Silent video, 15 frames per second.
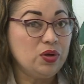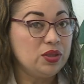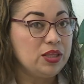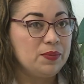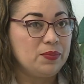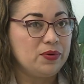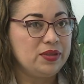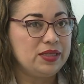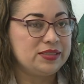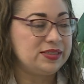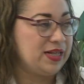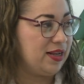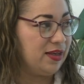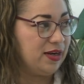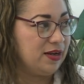los tipos de
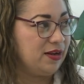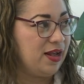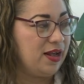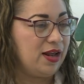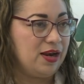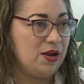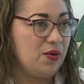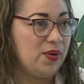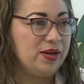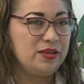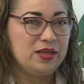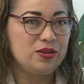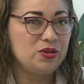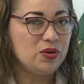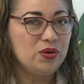sangre, al igual
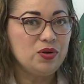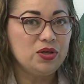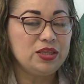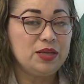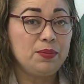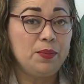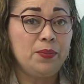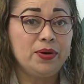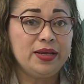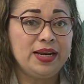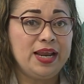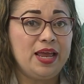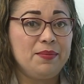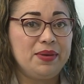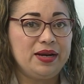de todos los tipos, porque
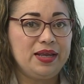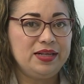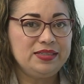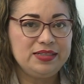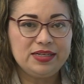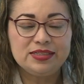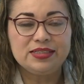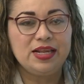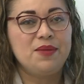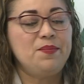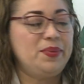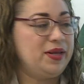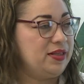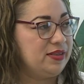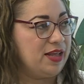las emergencias
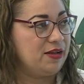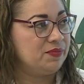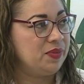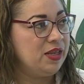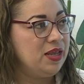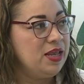siempre están.